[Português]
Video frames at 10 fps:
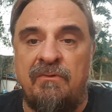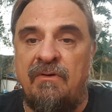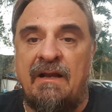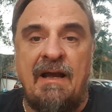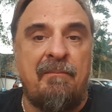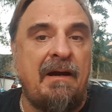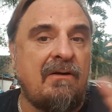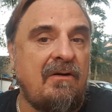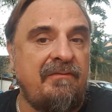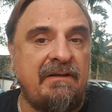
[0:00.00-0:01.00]
vamos acabar
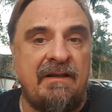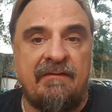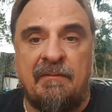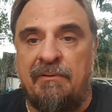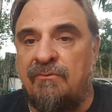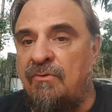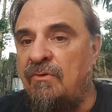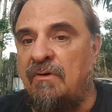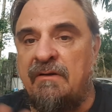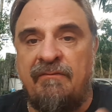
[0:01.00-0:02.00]
com a vida dessa
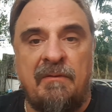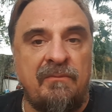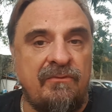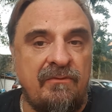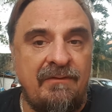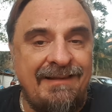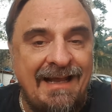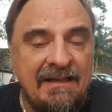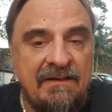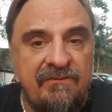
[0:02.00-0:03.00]
pessoa, que vamos.
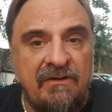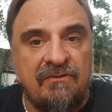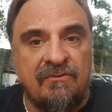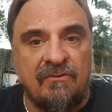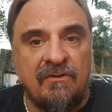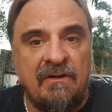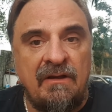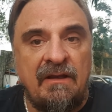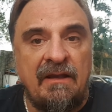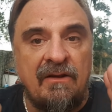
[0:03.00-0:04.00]
Nada disso.
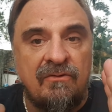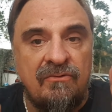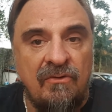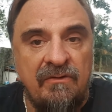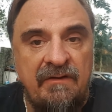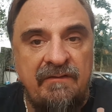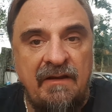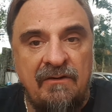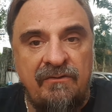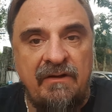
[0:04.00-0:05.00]
Eu estou
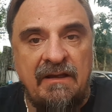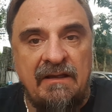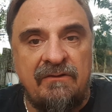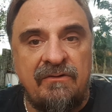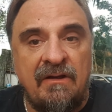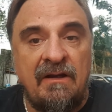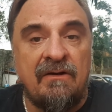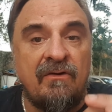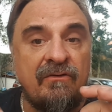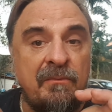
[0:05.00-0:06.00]
dizendo o seguinte:
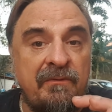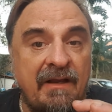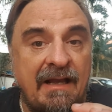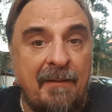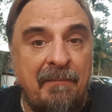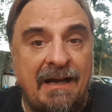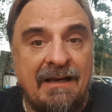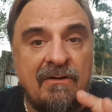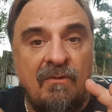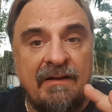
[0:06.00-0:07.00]
nós vamos
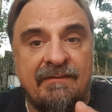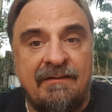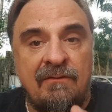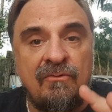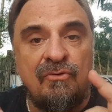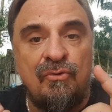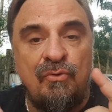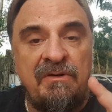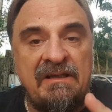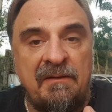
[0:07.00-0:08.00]
acabar com a ação
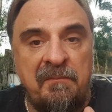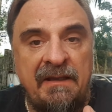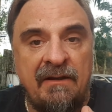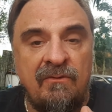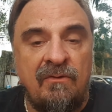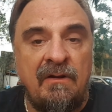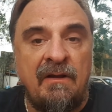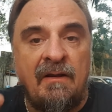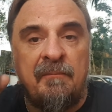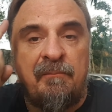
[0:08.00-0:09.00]
do inimigo,
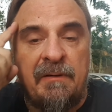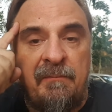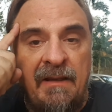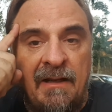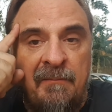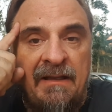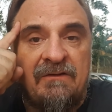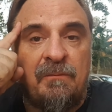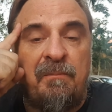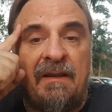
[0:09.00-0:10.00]

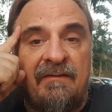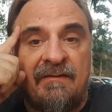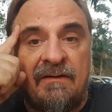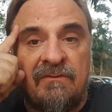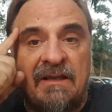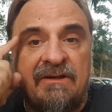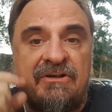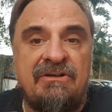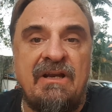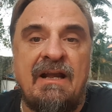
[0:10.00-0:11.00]
primeiramente, pensando que a
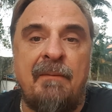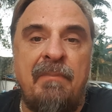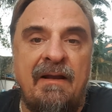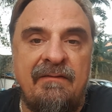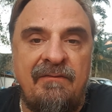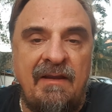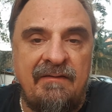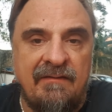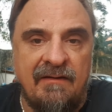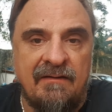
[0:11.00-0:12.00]
gente é capaz de
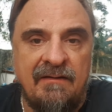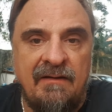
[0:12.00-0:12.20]
vencer.